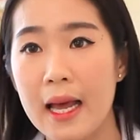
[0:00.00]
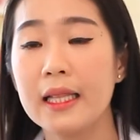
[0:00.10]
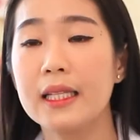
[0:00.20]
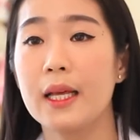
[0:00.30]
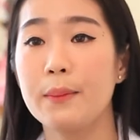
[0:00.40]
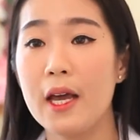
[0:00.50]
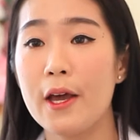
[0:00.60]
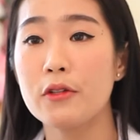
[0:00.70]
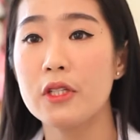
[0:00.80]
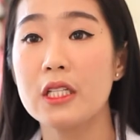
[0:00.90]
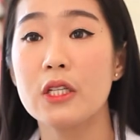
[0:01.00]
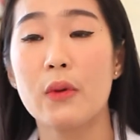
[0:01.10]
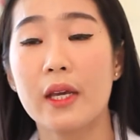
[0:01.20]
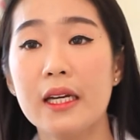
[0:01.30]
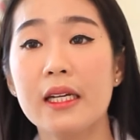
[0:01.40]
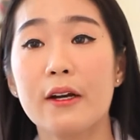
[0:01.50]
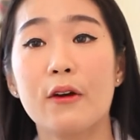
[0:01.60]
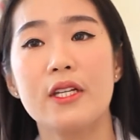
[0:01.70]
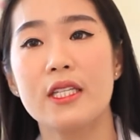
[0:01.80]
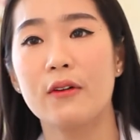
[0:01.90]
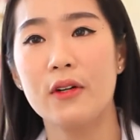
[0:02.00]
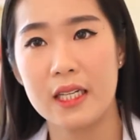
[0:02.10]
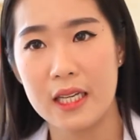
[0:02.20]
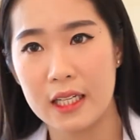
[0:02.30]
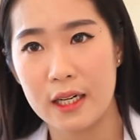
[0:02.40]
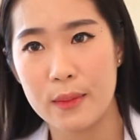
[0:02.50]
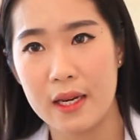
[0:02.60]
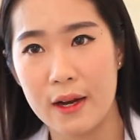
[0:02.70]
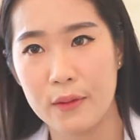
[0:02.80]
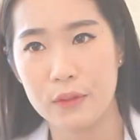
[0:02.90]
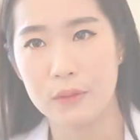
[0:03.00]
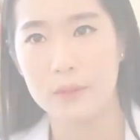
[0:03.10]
tetapi harus disesuaikan dengan kondisi kulitnya terlebih dahulu.